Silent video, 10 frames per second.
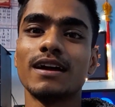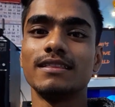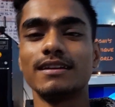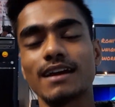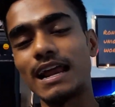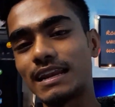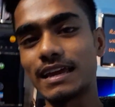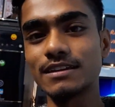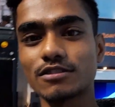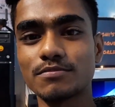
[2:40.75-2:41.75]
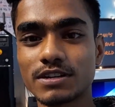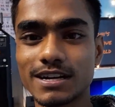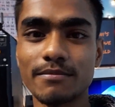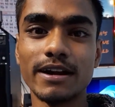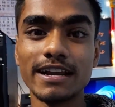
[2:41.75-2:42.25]
দেন কালকেই সব সেট
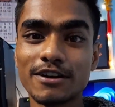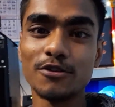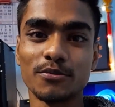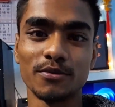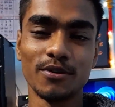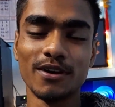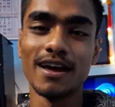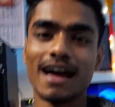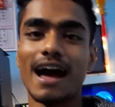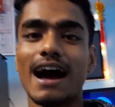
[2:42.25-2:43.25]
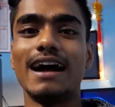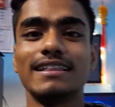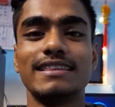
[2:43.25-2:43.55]
রেডি করব। আর